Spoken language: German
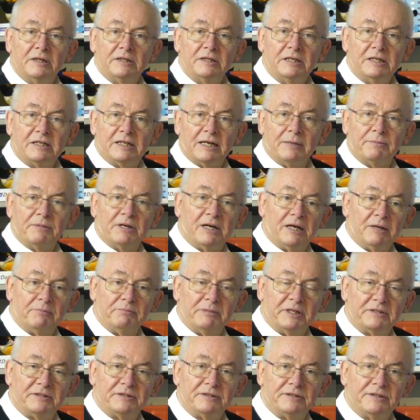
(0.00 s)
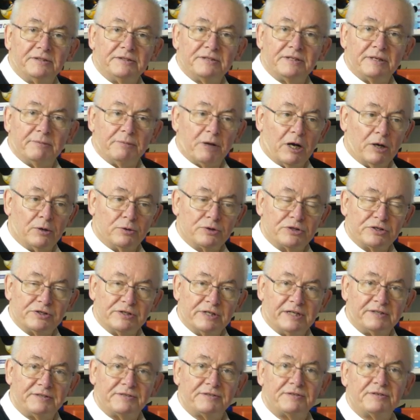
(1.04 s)
die Kamera mit dem
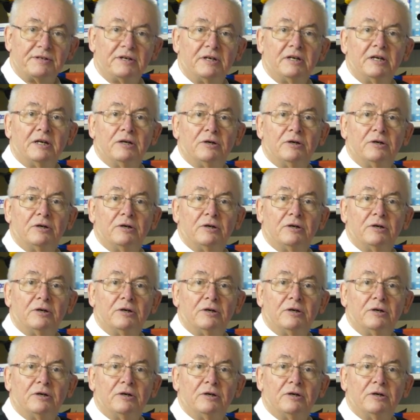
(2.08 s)
Hausnetz